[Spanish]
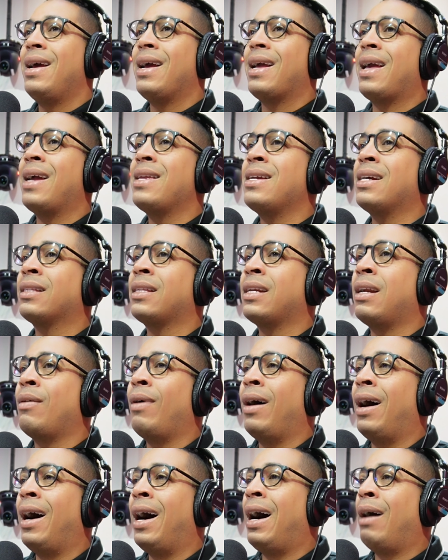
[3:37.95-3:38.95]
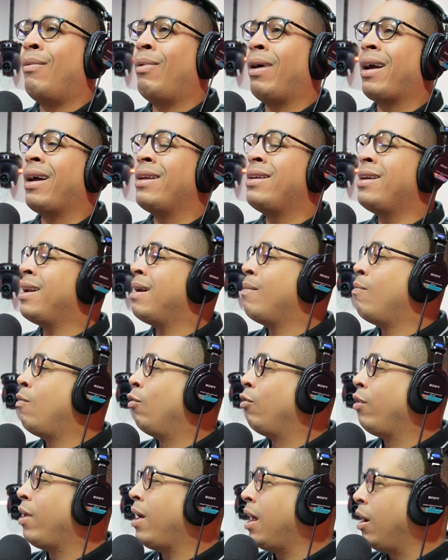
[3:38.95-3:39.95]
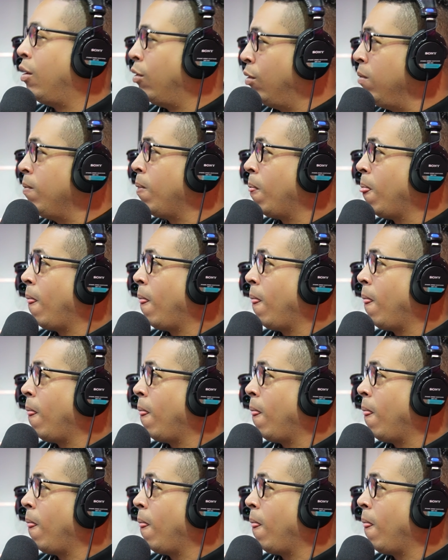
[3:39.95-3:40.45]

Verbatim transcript: Que ella trabajaba, que ella era modelo